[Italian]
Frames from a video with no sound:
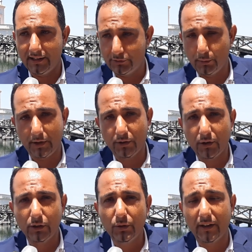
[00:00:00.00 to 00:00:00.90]
il suo piano
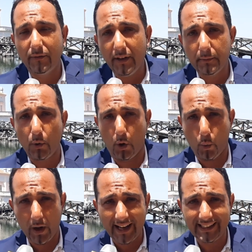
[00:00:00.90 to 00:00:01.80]
regolatore è fermo
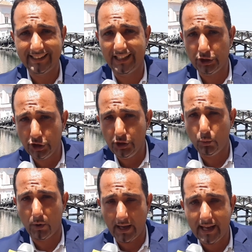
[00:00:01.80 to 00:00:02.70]

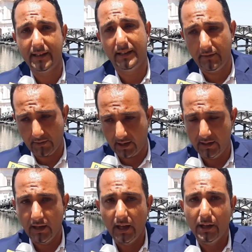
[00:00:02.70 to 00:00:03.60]
45 anni fa.
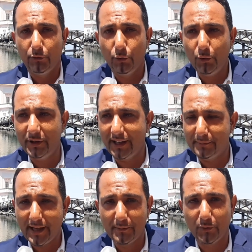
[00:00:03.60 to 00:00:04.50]
Noi
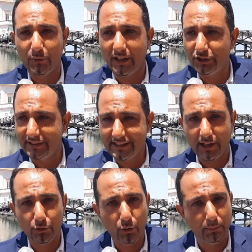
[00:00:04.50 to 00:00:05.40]
abbiamo una città
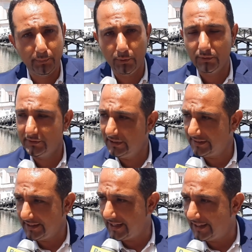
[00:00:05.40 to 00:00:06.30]
non più
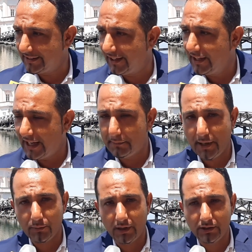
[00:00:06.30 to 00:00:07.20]
disegnata,
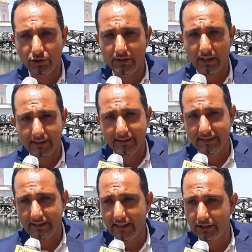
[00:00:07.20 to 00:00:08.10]
abbiamo una città
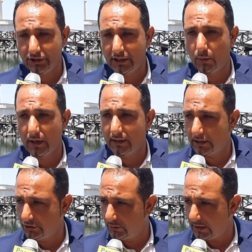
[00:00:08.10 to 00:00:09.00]
disegnata circa
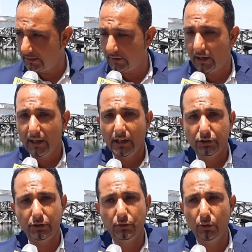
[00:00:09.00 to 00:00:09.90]
45 anni fa.
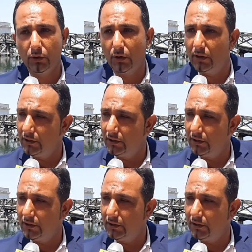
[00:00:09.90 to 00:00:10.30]
Ci sono